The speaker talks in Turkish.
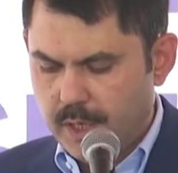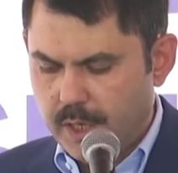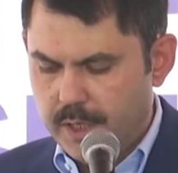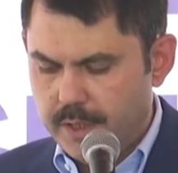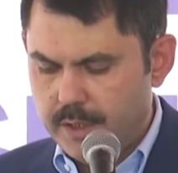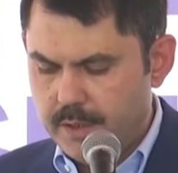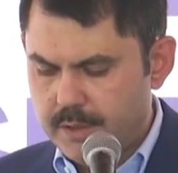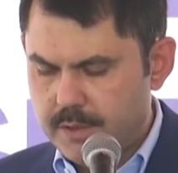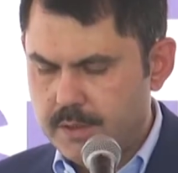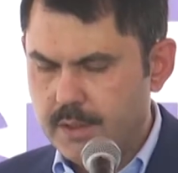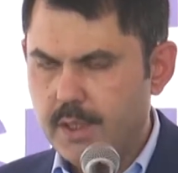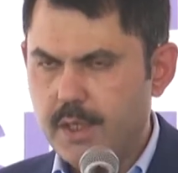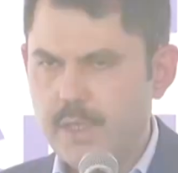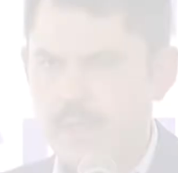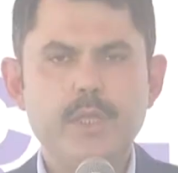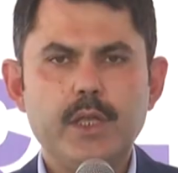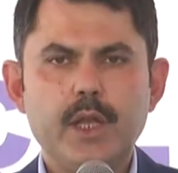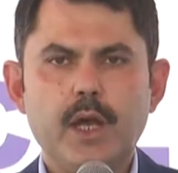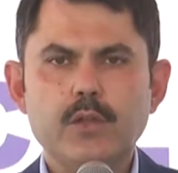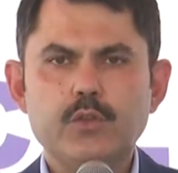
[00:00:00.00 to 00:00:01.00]
ait
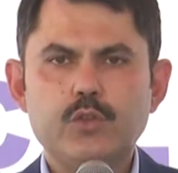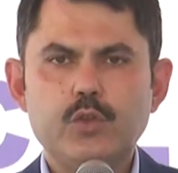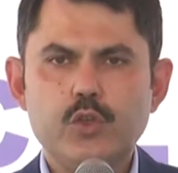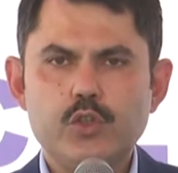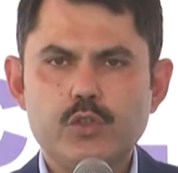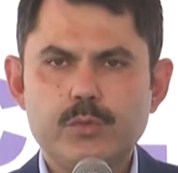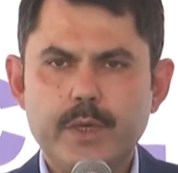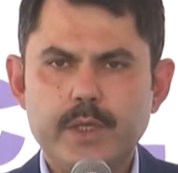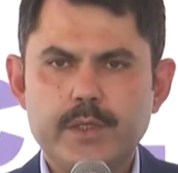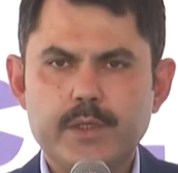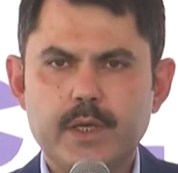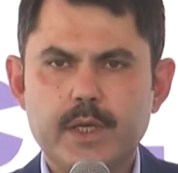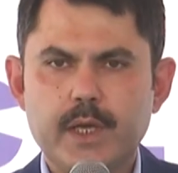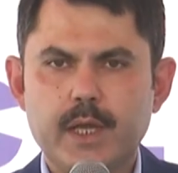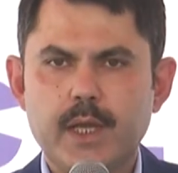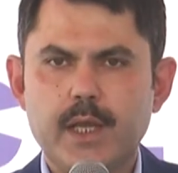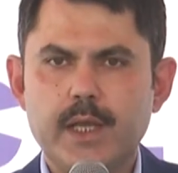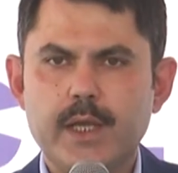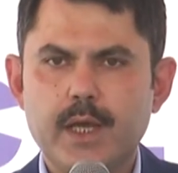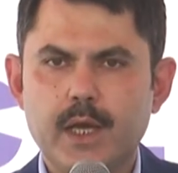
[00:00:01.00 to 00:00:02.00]
1600
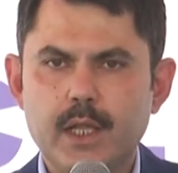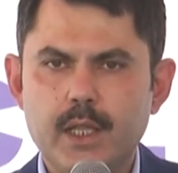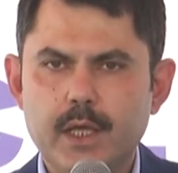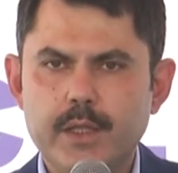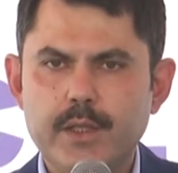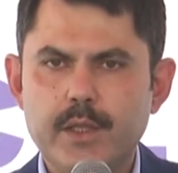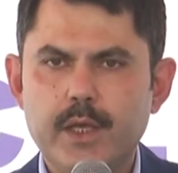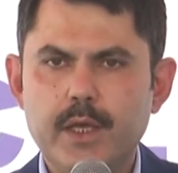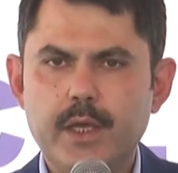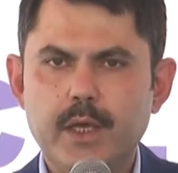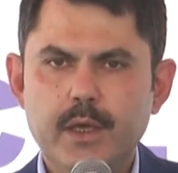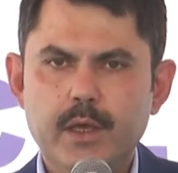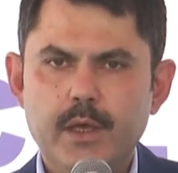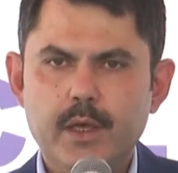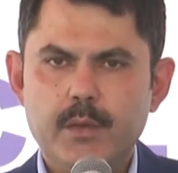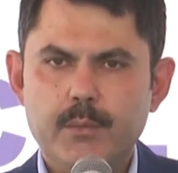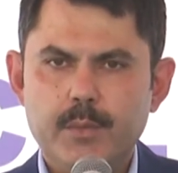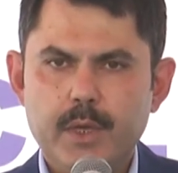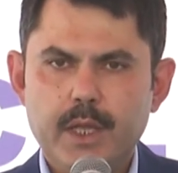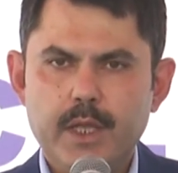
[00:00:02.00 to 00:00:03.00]
metrekarelik alanı
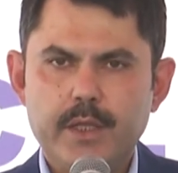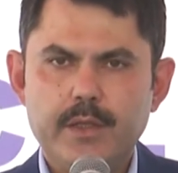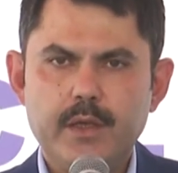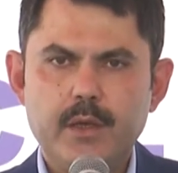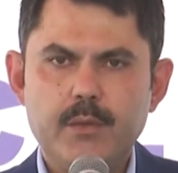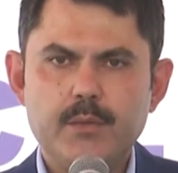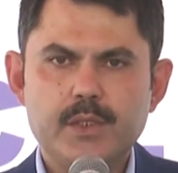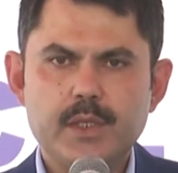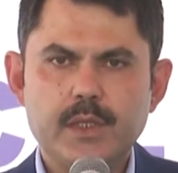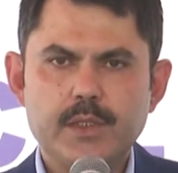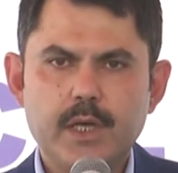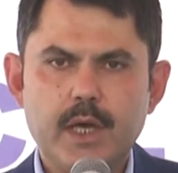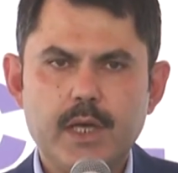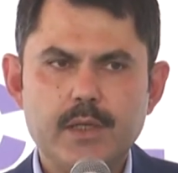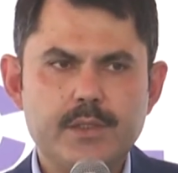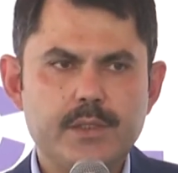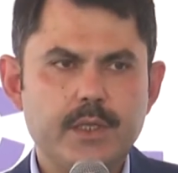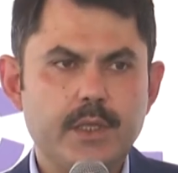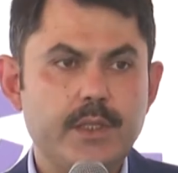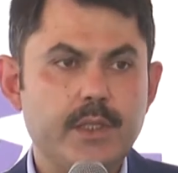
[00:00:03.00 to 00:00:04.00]
belediyemize
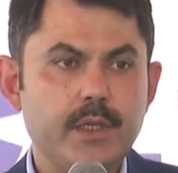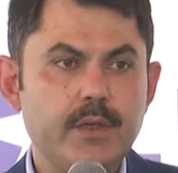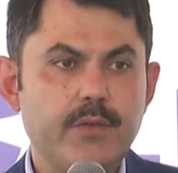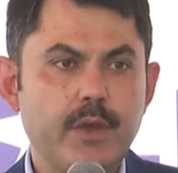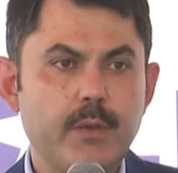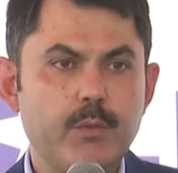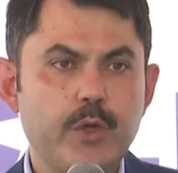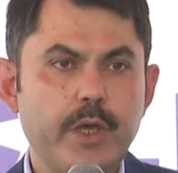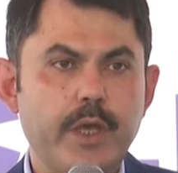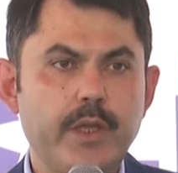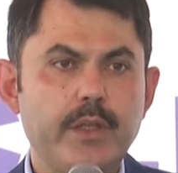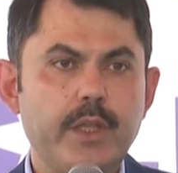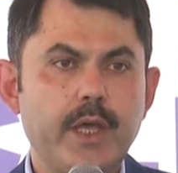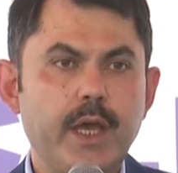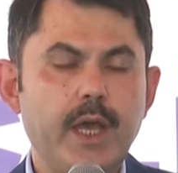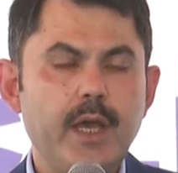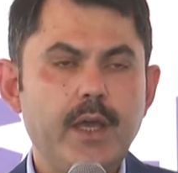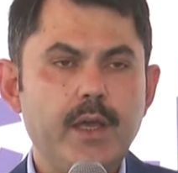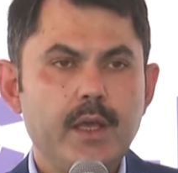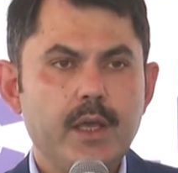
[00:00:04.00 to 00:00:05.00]
tahsis ettik ve burayı
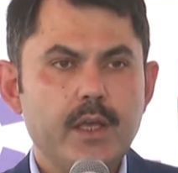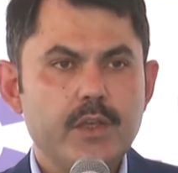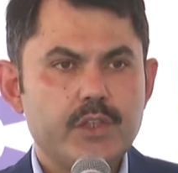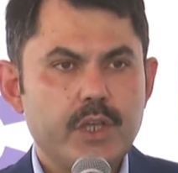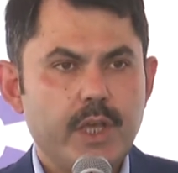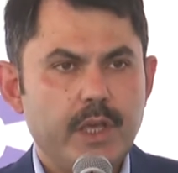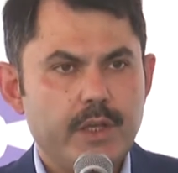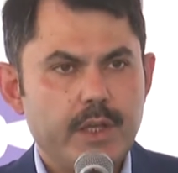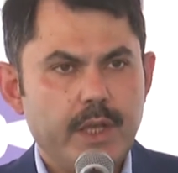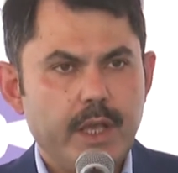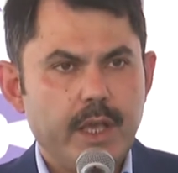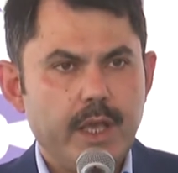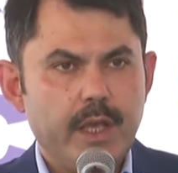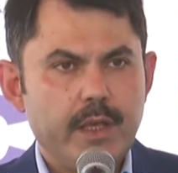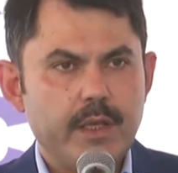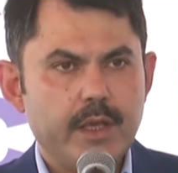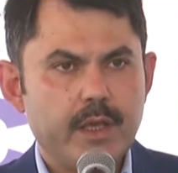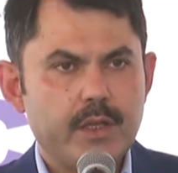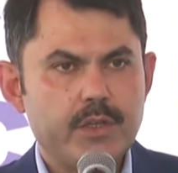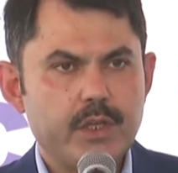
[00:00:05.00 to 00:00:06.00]
da şehre
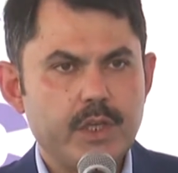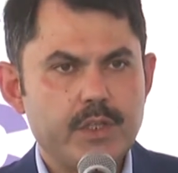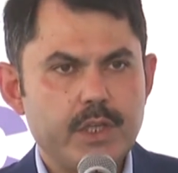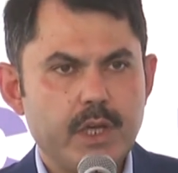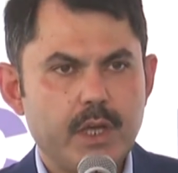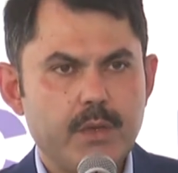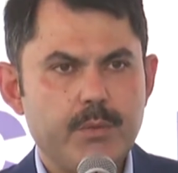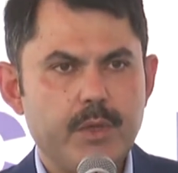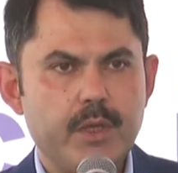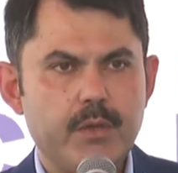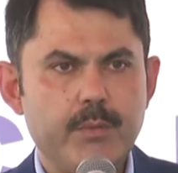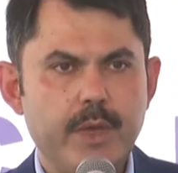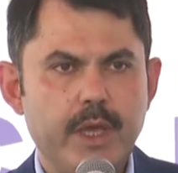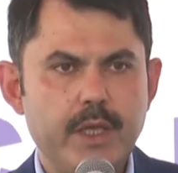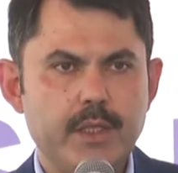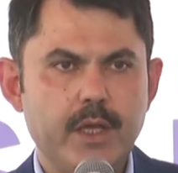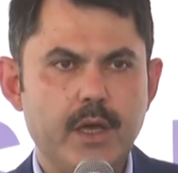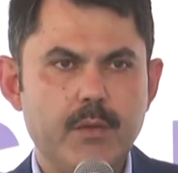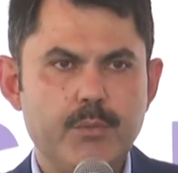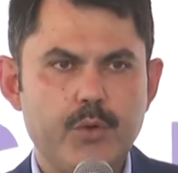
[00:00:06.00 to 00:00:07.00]
yakışacak bir
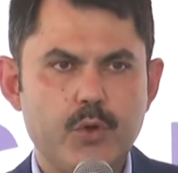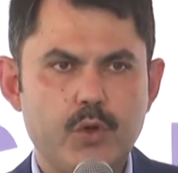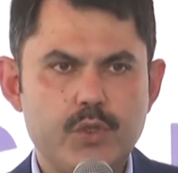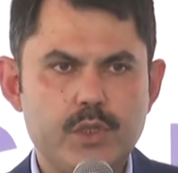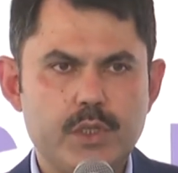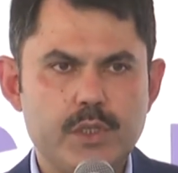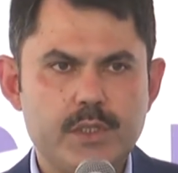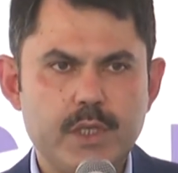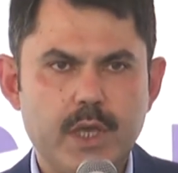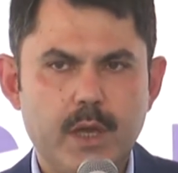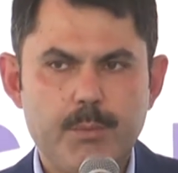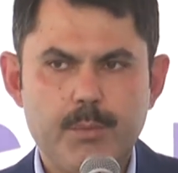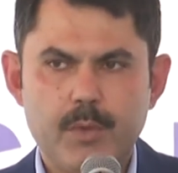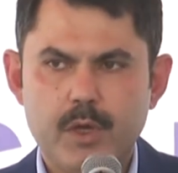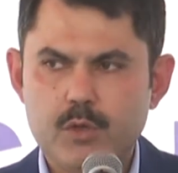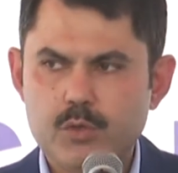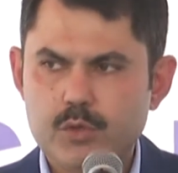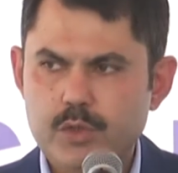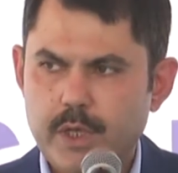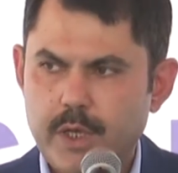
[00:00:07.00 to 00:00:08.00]
meydan projesi
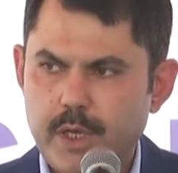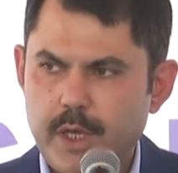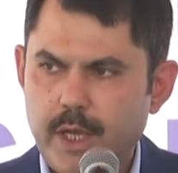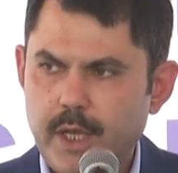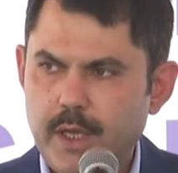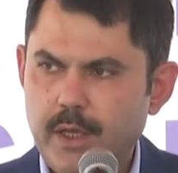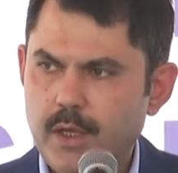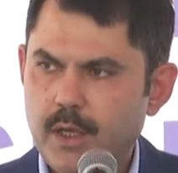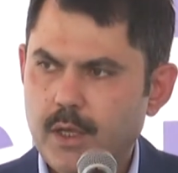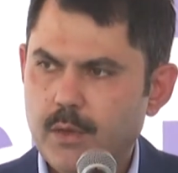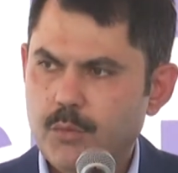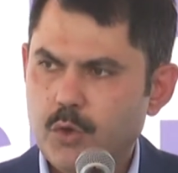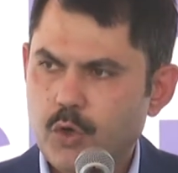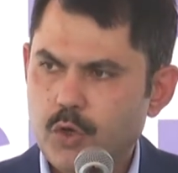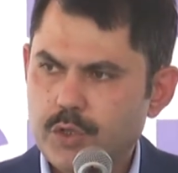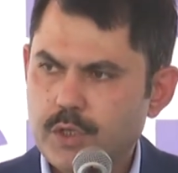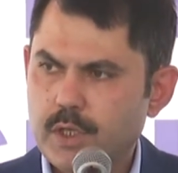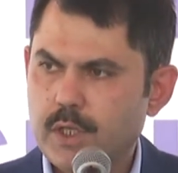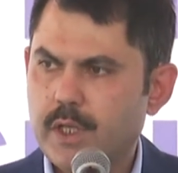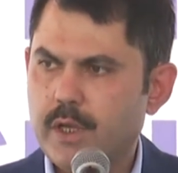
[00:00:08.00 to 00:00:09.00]
yapmak üzere
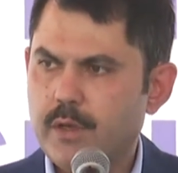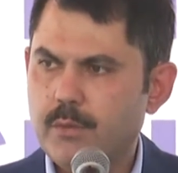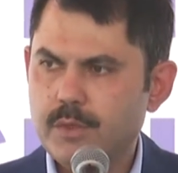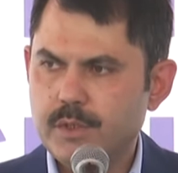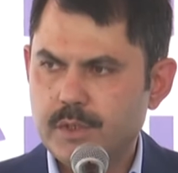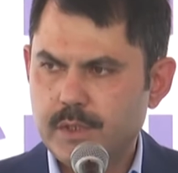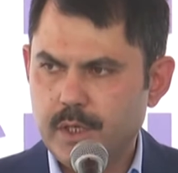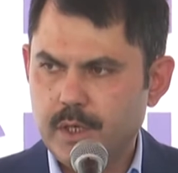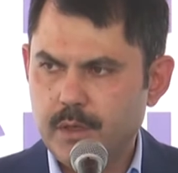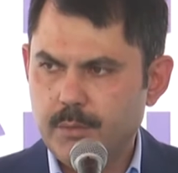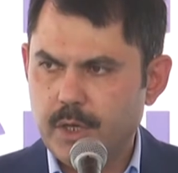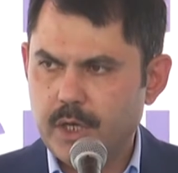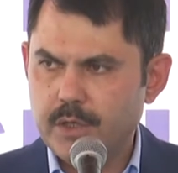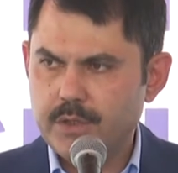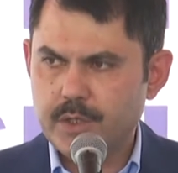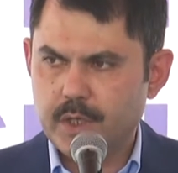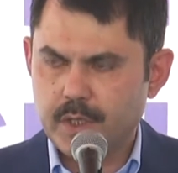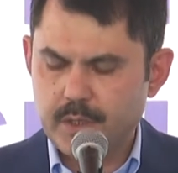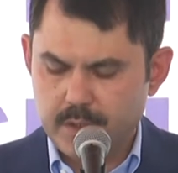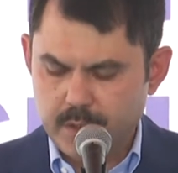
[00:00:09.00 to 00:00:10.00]
projelerimizi
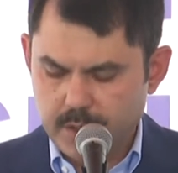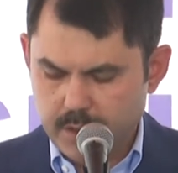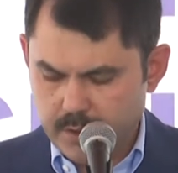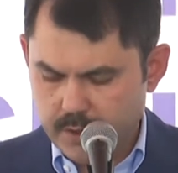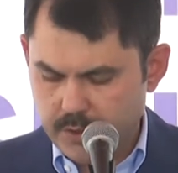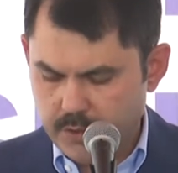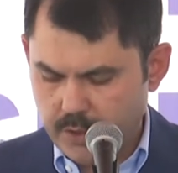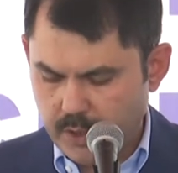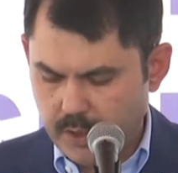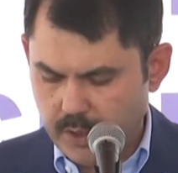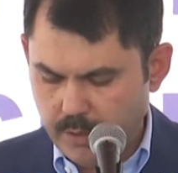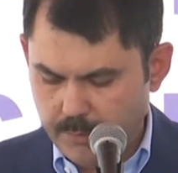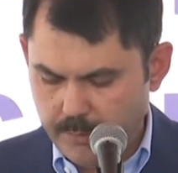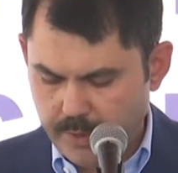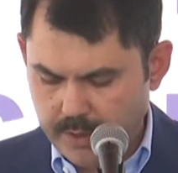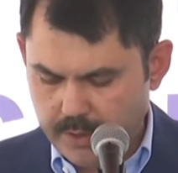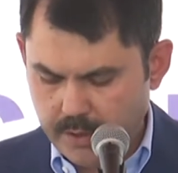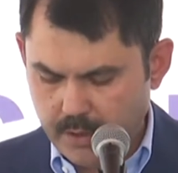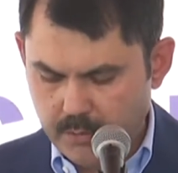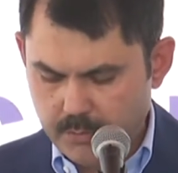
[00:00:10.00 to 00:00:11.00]
başlattık. İnşallah
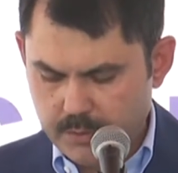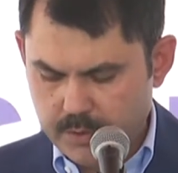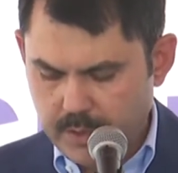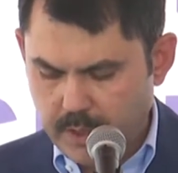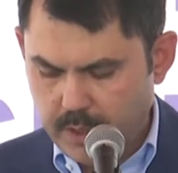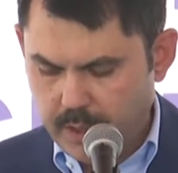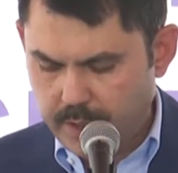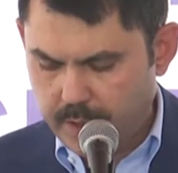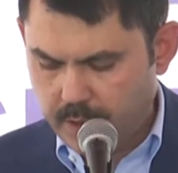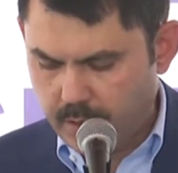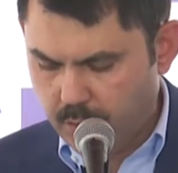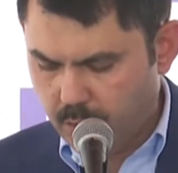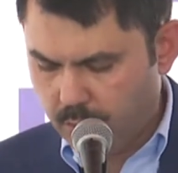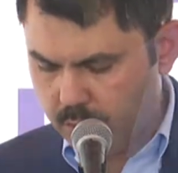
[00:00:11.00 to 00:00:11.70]
meydanımızda hayırlı